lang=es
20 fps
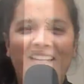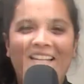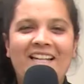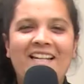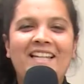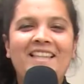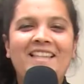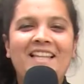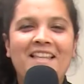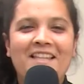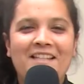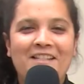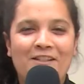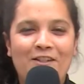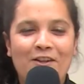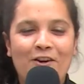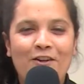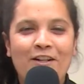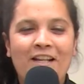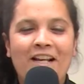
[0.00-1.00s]
En esta
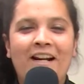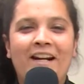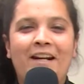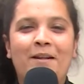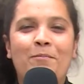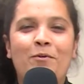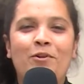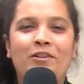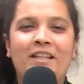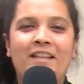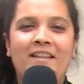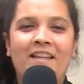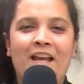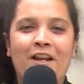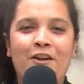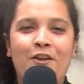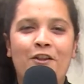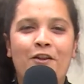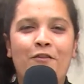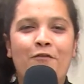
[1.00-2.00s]
edición, el reporte
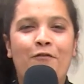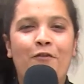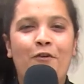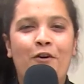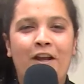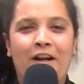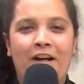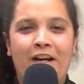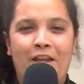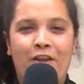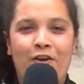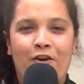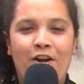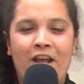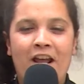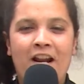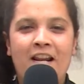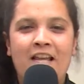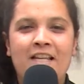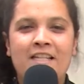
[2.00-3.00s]
diario de Enfoque
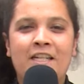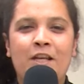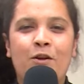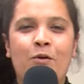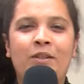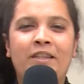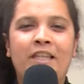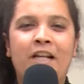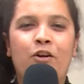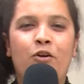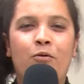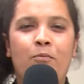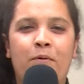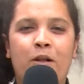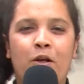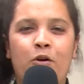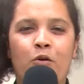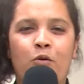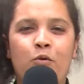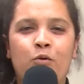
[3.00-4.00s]
Regional llegó hasta el
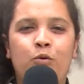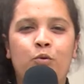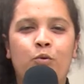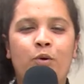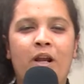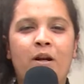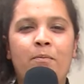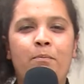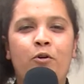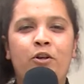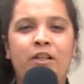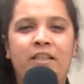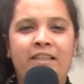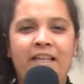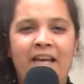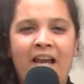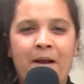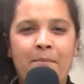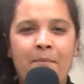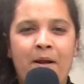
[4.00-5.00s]
Complejo Cultural
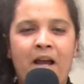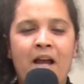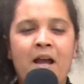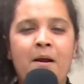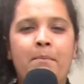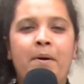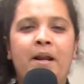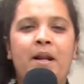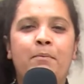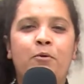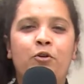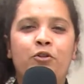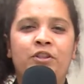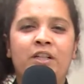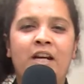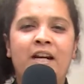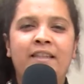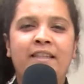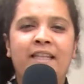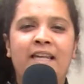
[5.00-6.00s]
Politeama para
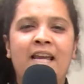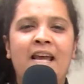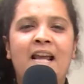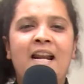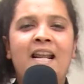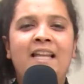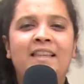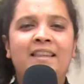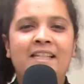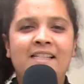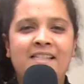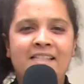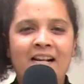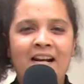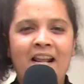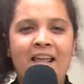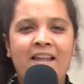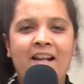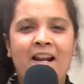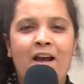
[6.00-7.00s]
mostrarte la
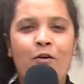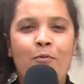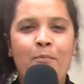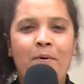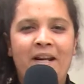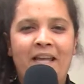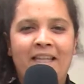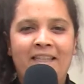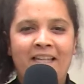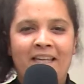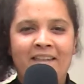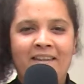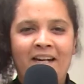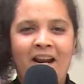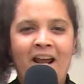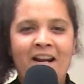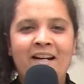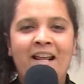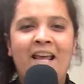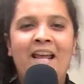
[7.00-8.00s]
antesala de la ópera
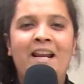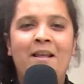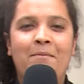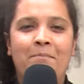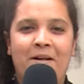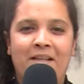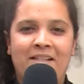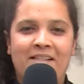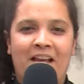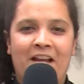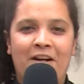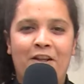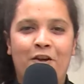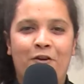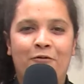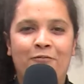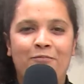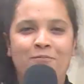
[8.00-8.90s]
teatral El Empresario.